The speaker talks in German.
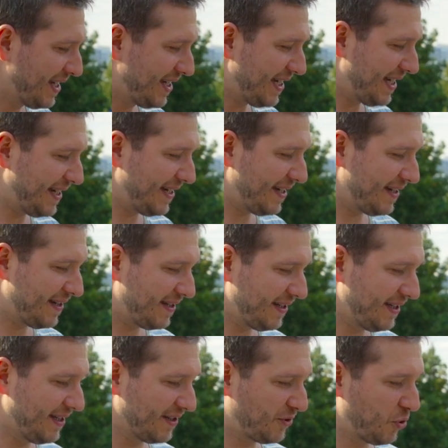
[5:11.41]
Äh,
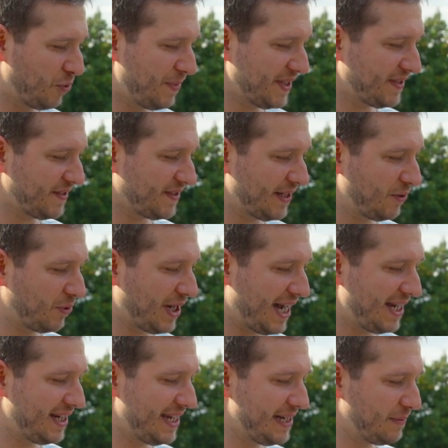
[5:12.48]
hier, Thomas ist der
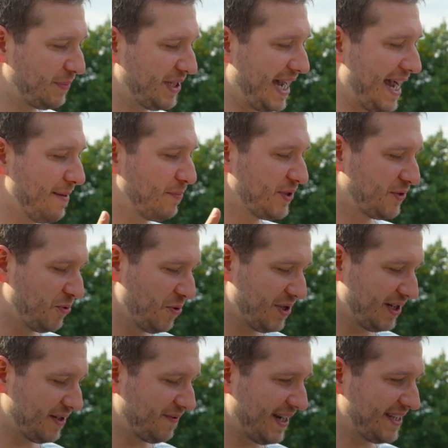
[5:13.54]
lokale Held mit
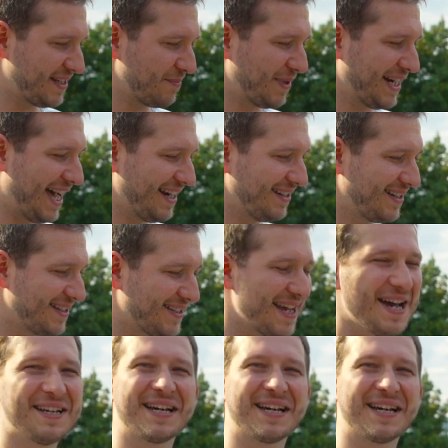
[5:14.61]
Einbesuchen, das war jetzt jemand anders.